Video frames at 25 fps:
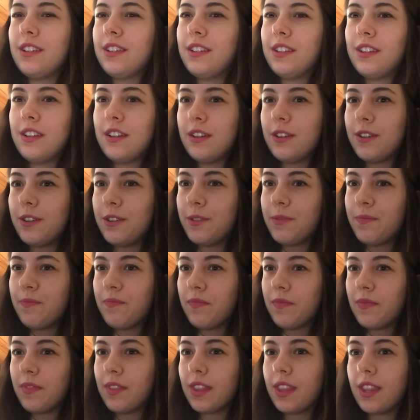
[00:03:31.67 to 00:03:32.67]

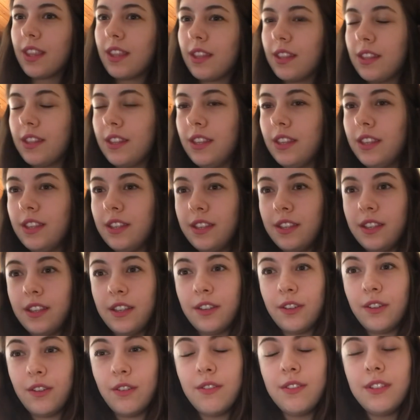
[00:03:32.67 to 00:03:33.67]
ähm,
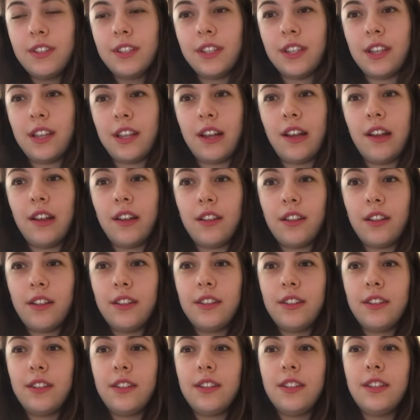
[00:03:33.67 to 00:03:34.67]
die Künstler
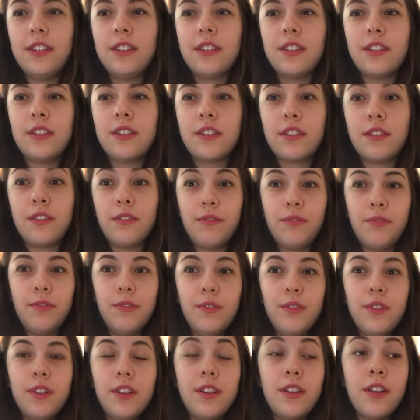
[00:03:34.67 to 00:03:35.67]
dieses
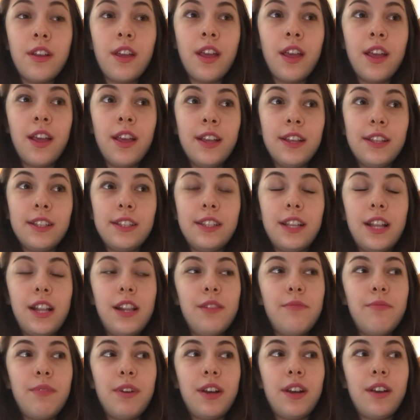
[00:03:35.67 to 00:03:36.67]
Gefühl
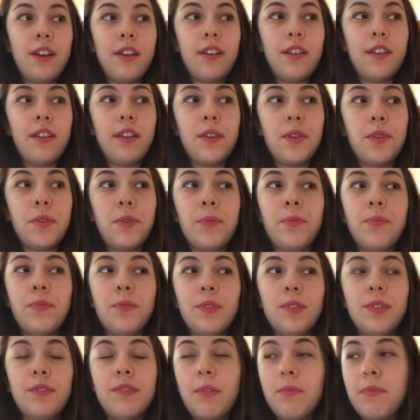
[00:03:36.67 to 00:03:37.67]
selber ähm,
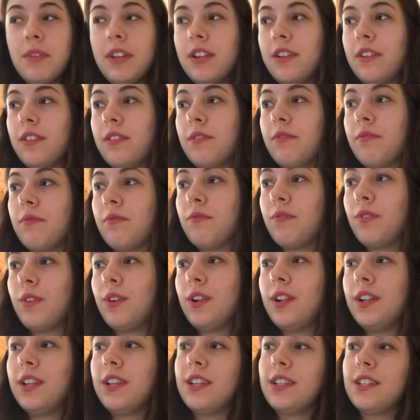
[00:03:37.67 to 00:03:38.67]
uns vermitteln
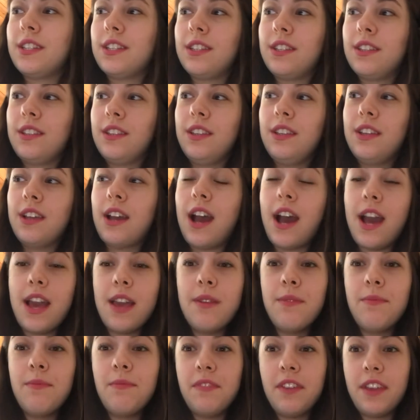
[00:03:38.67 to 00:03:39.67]
wollen, dass sie
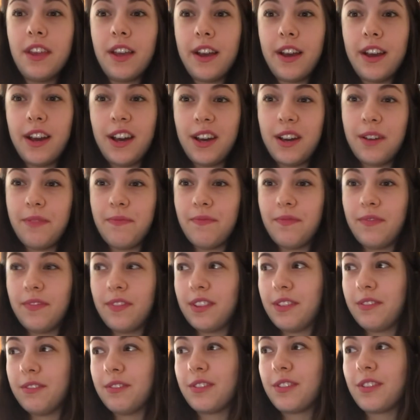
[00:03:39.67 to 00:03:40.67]
Heimweh
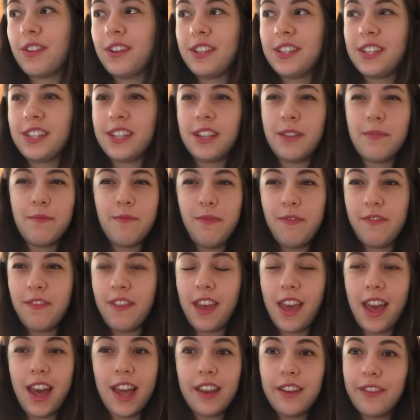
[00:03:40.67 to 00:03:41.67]
haben und trotzdem
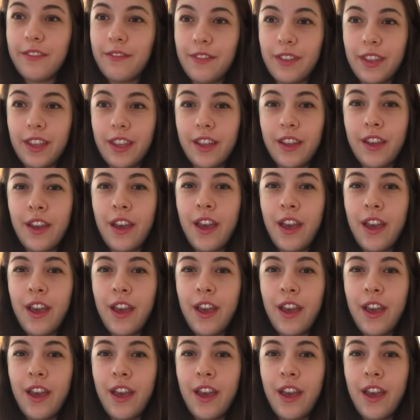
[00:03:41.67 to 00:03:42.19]
Fernweh